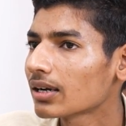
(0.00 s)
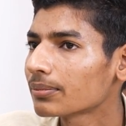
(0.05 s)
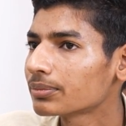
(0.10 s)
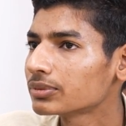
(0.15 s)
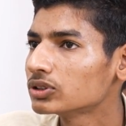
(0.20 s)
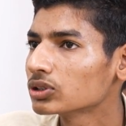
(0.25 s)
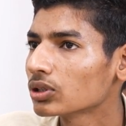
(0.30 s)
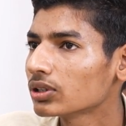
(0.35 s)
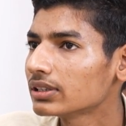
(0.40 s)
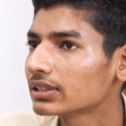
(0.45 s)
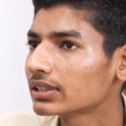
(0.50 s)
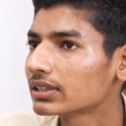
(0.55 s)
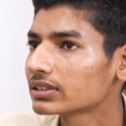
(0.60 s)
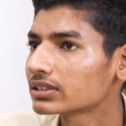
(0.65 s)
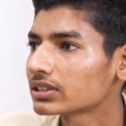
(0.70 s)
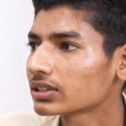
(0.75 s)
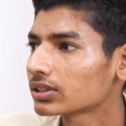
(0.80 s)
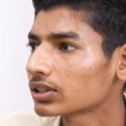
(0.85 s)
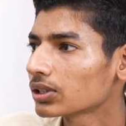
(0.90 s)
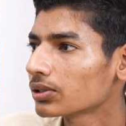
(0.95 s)
आप ज्वाइन कर
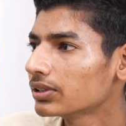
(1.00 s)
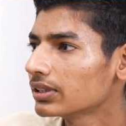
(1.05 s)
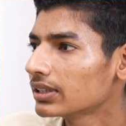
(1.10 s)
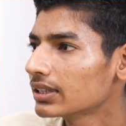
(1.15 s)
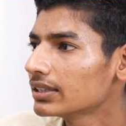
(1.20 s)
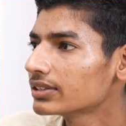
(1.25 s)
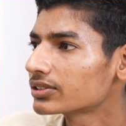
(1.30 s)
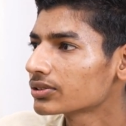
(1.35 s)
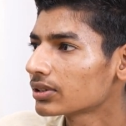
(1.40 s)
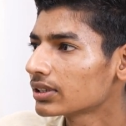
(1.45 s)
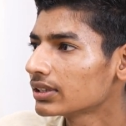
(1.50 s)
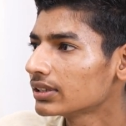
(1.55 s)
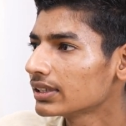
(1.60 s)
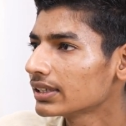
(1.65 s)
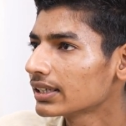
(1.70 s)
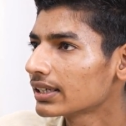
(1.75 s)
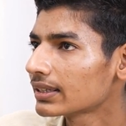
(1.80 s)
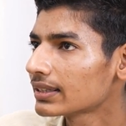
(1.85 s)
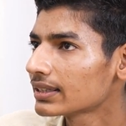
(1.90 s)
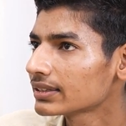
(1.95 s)
सकते हो इंग्लिश और
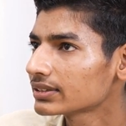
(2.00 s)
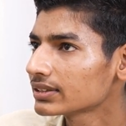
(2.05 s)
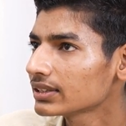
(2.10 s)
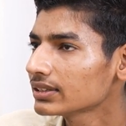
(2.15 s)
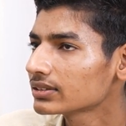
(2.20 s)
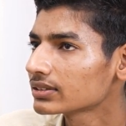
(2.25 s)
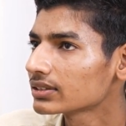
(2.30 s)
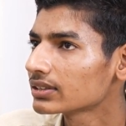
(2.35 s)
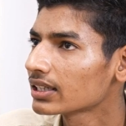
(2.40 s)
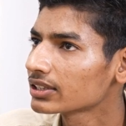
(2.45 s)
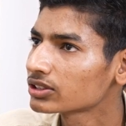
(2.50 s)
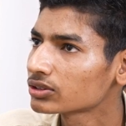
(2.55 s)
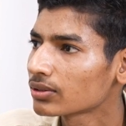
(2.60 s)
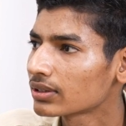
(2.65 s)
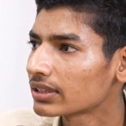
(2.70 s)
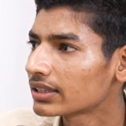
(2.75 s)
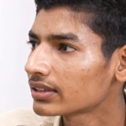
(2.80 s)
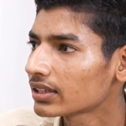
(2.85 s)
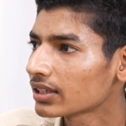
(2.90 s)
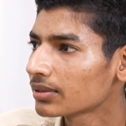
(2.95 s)
हिंदी क्लासेज लास्ट
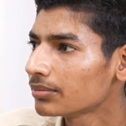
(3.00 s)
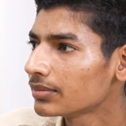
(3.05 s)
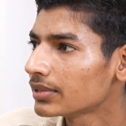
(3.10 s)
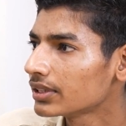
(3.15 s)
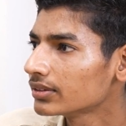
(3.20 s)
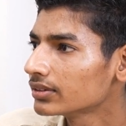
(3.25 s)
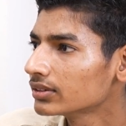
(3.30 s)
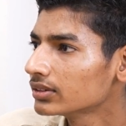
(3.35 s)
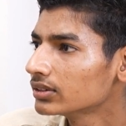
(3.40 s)
वाले टाइम में